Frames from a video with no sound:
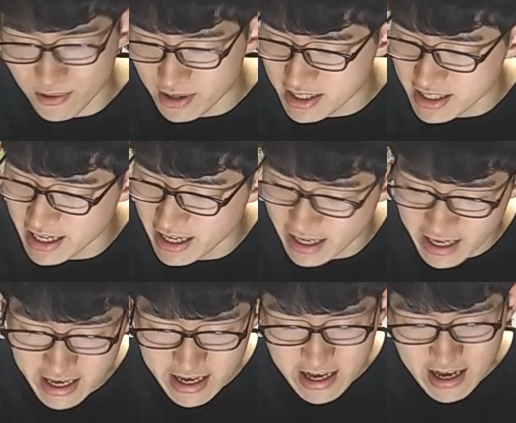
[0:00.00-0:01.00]
ろですね。
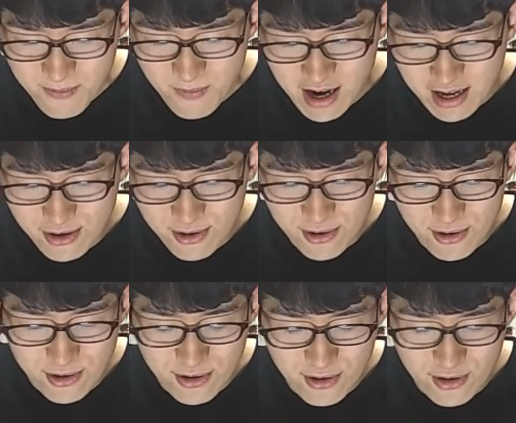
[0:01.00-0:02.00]
まああ
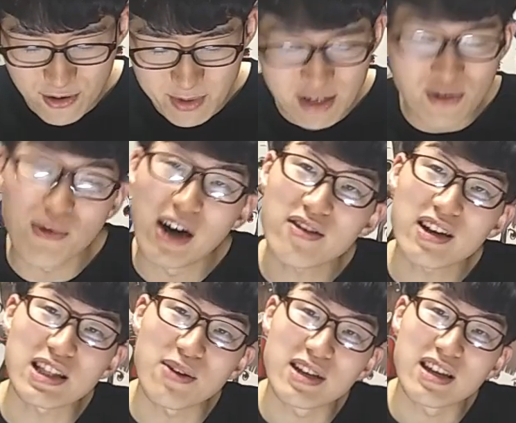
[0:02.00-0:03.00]
のー、別にこれ悪
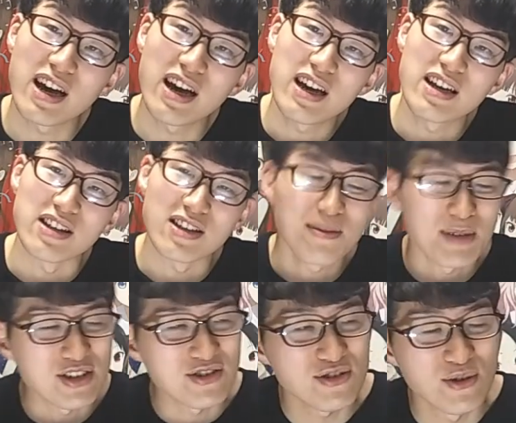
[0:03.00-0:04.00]
かったわけじゃないですね。別
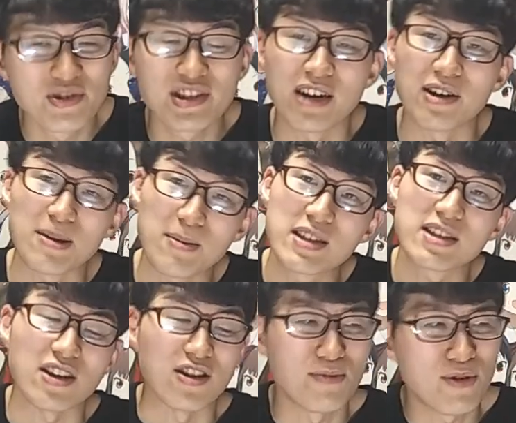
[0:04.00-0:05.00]
に順位落ちてはいます
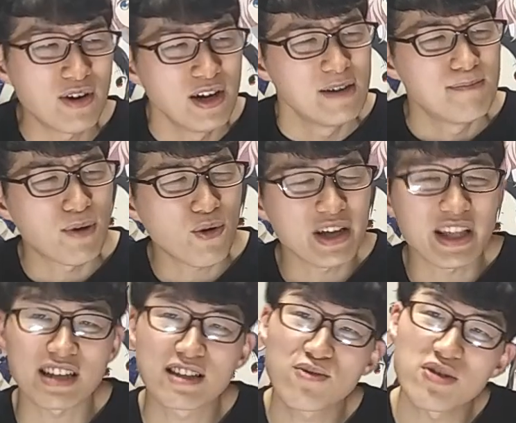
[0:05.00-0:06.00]
けれども、まあ、僕はなん
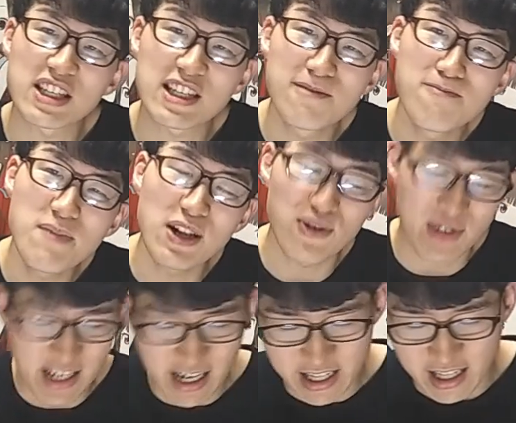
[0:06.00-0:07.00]
かすごいしんみりとし
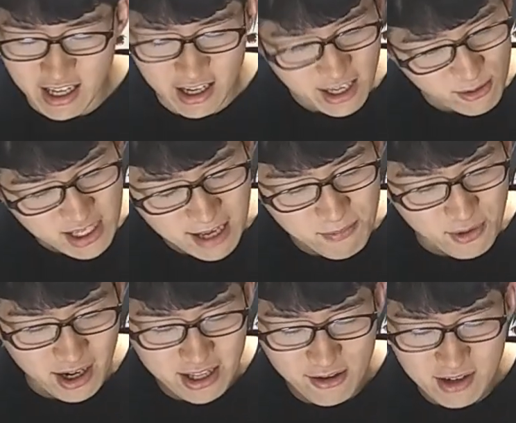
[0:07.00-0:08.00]
た回で、なんか結構賛否分
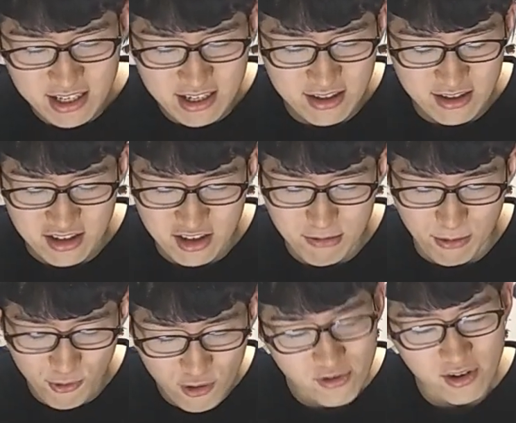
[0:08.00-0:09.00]
かってるらしいんですけど、まあ、
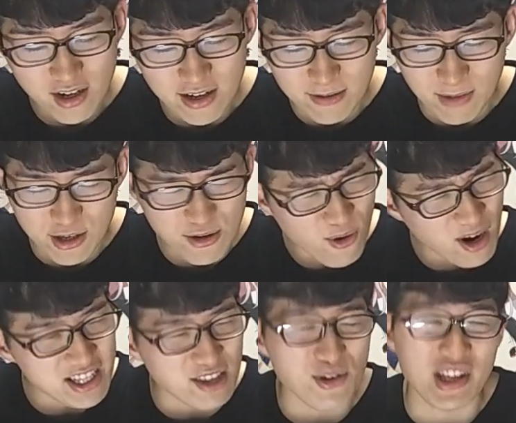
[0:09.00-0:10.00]
僕は、まあ、良
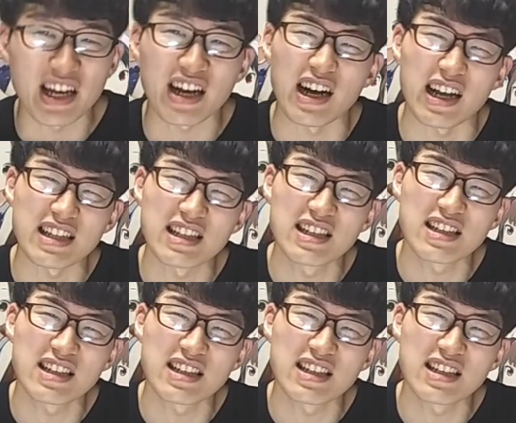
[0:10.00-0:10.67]
かったというかなんか、